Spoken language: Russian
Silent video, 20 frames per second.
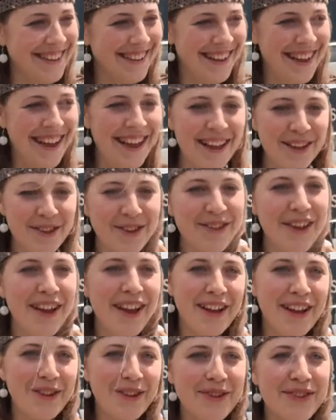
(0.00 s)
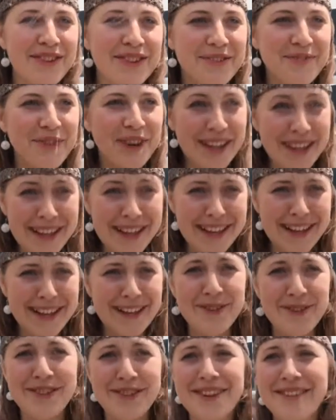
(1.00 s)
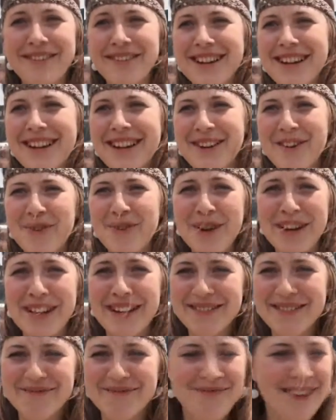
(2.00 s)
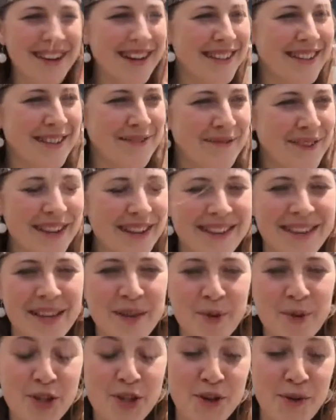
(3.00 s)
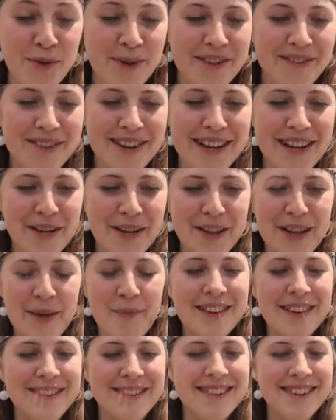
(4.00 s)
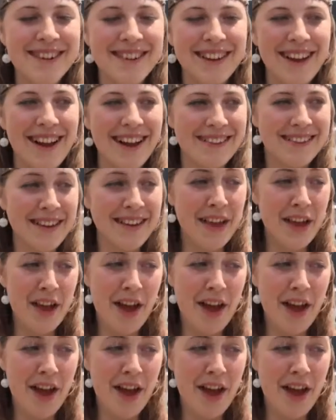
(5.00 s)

Нет. То есть люди звонили, люди говорили, ой, мы хотим прийти. Причем говорили на мастер-класс.